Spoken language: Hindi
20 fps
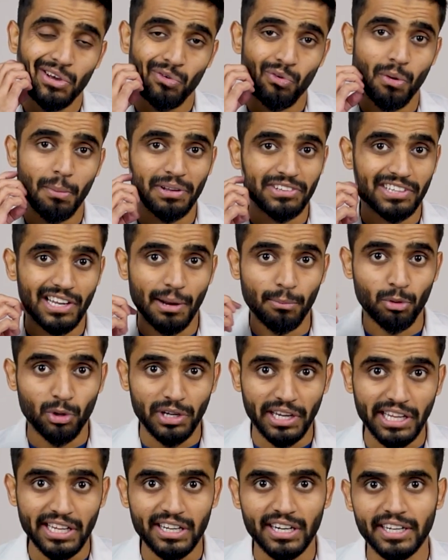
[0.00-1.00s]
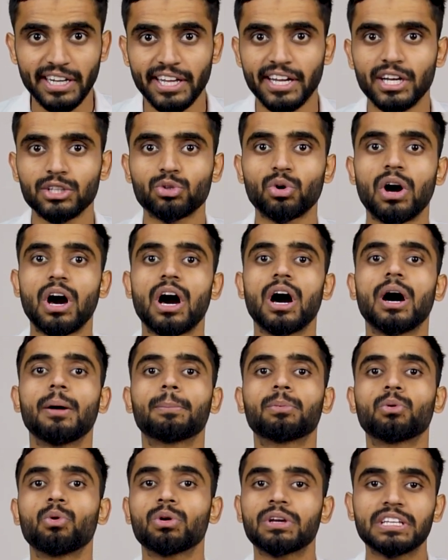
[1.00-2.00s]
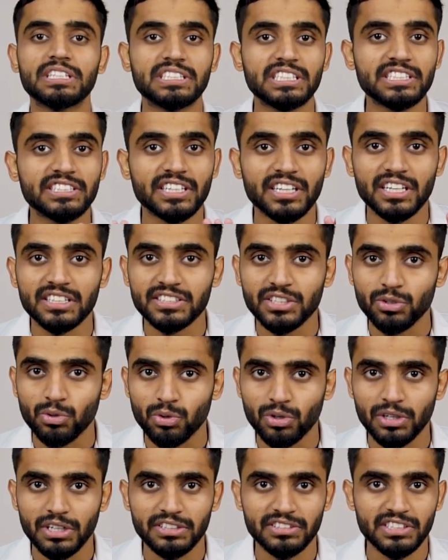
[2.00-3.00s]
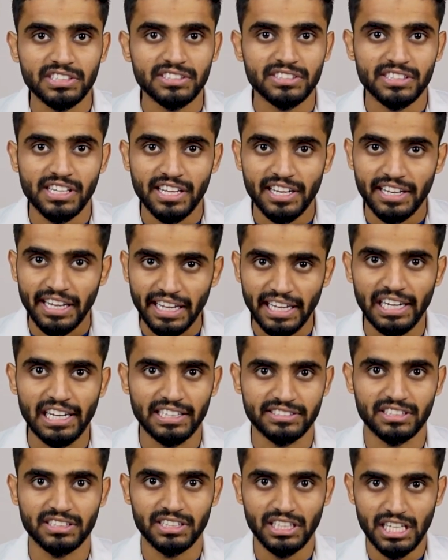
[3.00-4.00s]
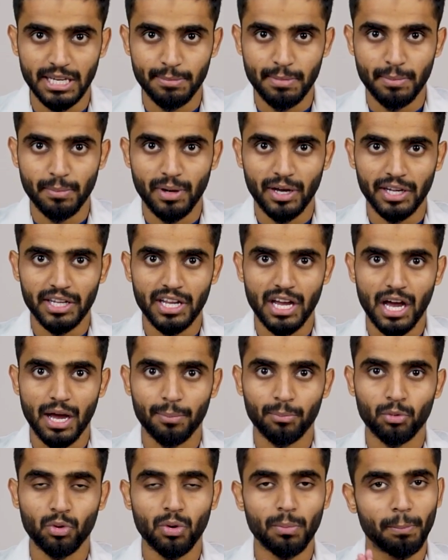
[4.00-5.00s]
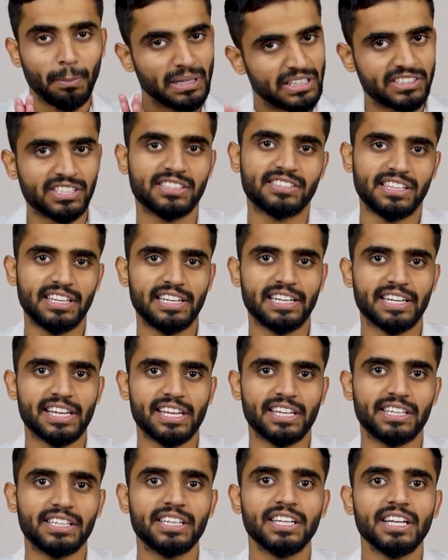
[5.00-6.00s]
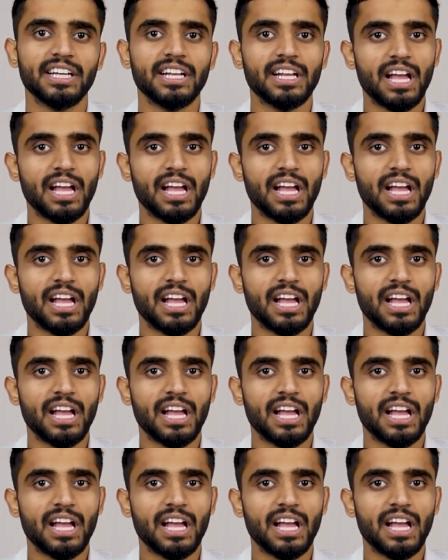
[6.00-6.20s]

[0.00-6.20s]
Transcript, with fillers: वो मच्छर आपको नहीं काटेगा तो आपको किसी जगह से और डिजीज़ ये नहीं लग सकती ये बीमारी आपको मच्छर से ही लगेगी